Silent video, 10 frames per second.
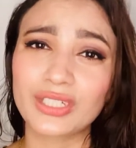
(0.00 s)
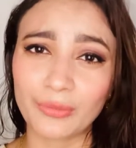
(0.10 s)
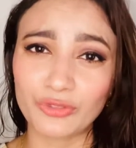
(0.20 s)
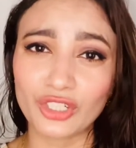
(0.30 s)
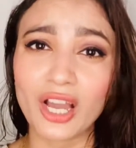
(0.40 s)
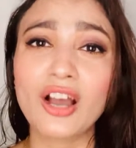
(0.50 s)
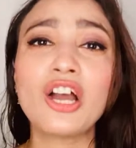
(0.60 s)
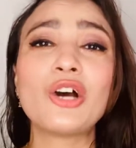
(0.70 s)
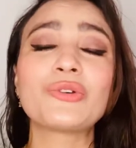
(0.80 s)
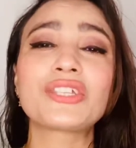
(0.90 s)
समझा
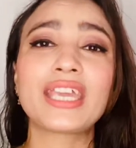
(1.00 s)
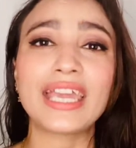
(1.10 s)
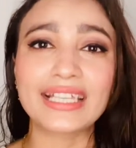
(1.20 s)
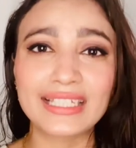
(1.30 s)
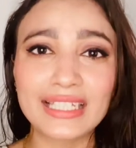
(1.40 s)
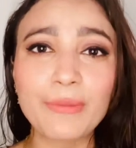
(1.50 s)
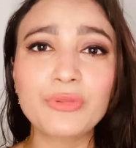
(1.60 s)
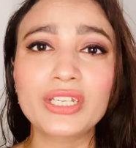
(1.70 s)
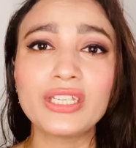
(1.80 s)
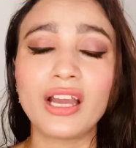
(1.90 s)
उसे
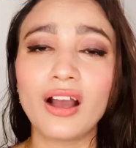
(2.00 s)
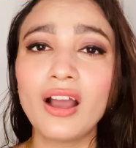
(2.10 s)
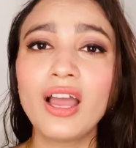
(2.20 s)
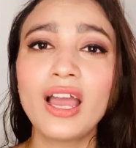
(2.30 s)
एक्सेप्ट किया